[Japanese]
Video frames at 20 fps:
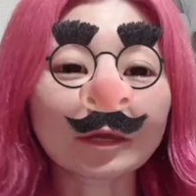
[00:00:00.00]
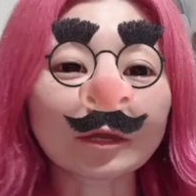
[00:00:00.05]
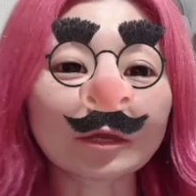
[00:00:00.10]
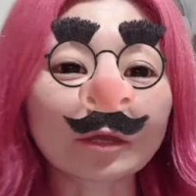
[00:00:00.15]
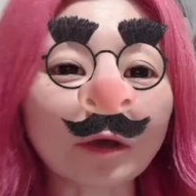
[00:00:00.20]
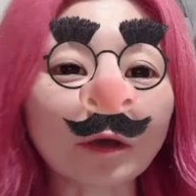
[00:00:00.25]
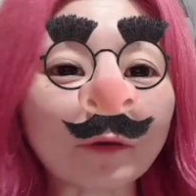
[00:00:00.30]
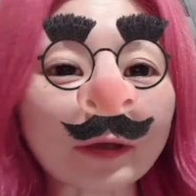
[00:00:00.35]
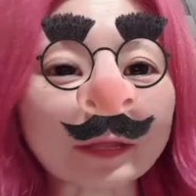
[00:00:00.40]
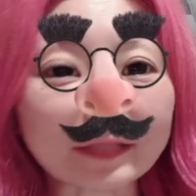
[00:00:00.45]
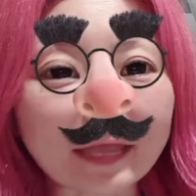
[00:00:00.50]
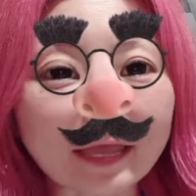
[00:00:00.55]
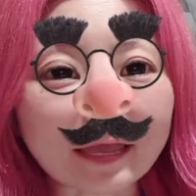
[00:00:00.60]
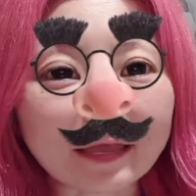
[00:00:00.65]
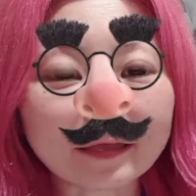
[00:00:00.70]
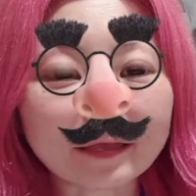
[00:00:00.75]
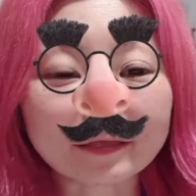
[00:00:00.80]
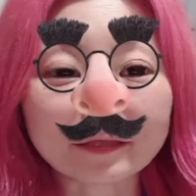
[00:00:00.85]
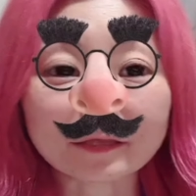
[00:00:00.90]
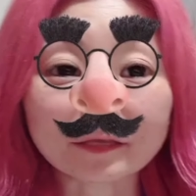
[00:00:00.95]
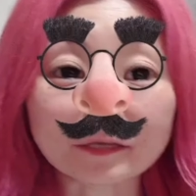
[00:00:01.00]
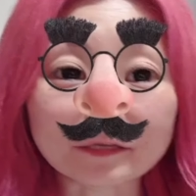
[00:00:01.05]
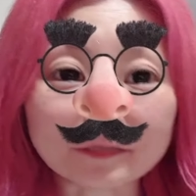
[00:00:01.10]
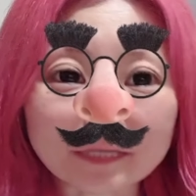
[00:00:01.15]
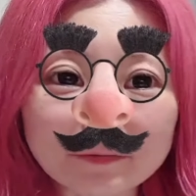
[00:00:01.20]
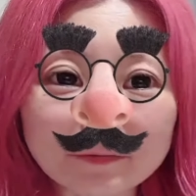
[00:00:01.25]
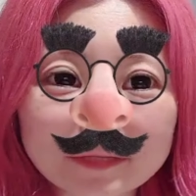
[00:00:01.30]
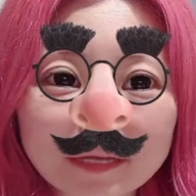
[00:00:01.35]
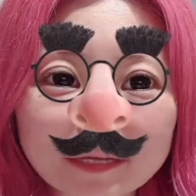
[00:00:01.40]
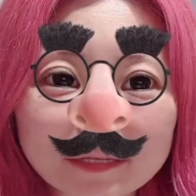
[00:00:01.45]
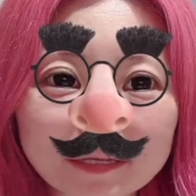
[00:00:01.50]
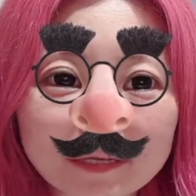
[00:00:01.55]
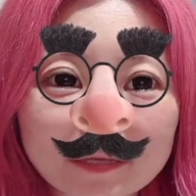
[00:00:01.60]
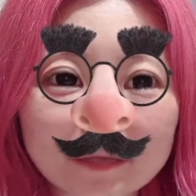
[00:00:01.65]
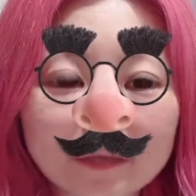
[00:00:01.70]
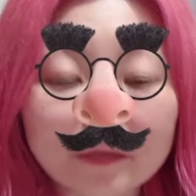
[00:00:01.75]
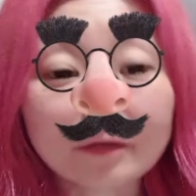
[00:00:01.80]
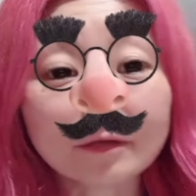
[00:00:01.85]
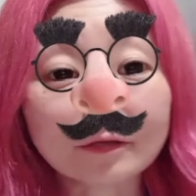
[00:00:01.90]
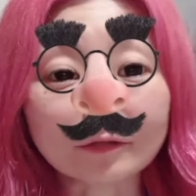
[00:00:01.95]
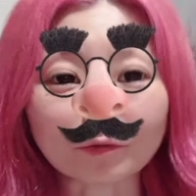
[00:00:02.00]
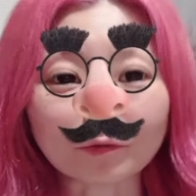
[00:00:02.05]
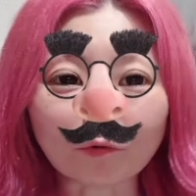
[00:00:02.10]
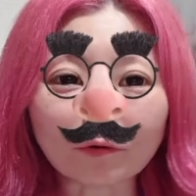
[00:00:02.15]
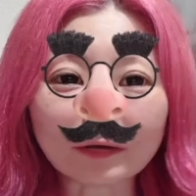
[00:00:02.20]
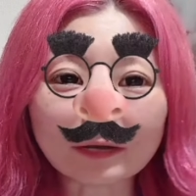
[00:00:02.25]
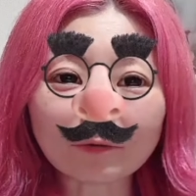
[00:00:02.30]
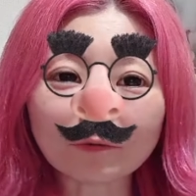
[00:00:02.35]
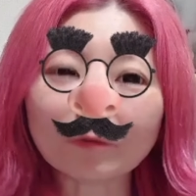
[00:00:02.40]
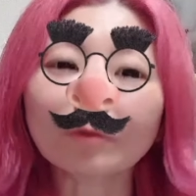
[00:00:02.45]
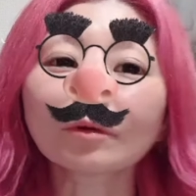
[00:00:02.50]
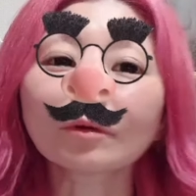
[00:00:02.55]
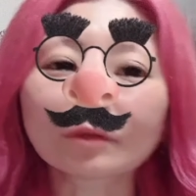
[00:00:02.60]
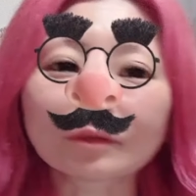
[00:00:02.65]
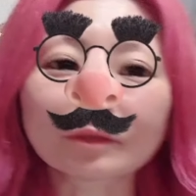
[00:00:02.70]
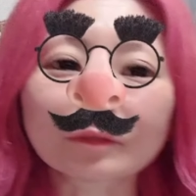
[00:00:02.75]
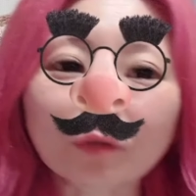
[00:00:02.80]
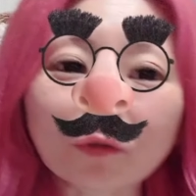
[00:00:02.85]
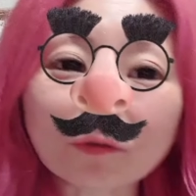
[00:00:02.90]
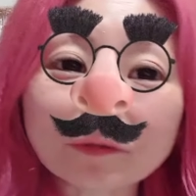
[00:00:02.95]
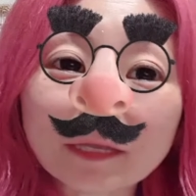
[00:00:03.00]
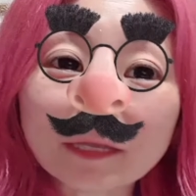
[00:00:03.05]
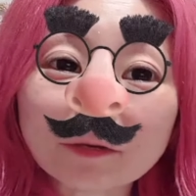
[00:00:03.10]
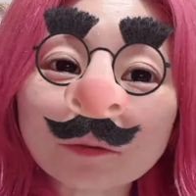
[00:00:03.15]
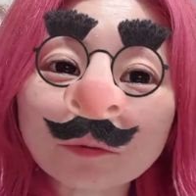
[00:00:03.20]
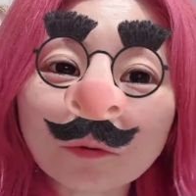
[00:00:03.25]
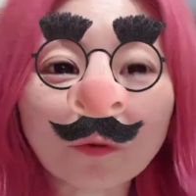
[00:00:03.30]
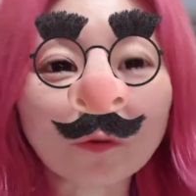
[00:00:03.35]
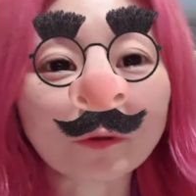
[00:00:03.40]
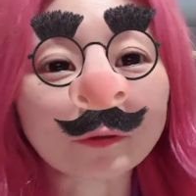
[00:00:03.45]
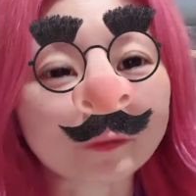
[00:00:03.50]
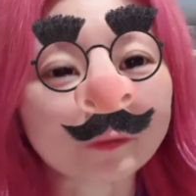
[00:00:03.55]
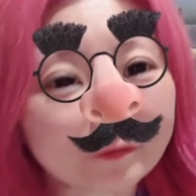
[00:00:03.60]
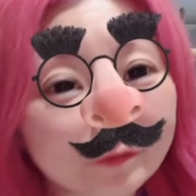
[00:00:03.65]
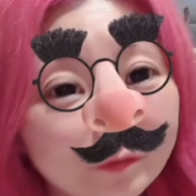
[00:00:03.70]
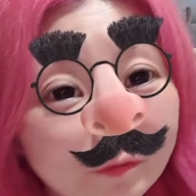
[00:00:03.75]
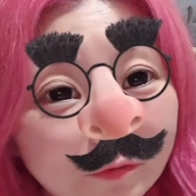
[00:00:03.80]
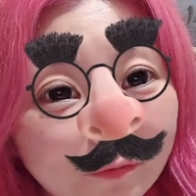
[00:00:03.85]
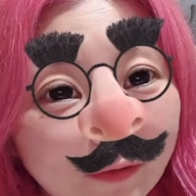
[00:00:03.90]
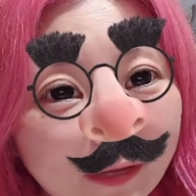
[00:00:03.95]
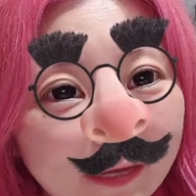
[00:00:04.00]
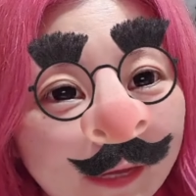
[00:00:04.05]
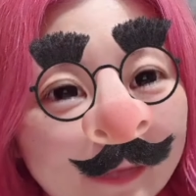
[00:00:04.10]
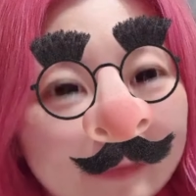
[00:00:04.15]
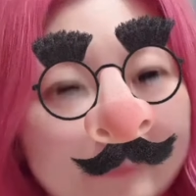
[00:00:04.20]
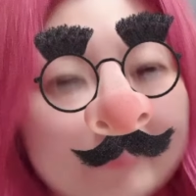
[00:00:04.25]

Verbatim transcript: 今日はね、久々に動画を撮っているということは、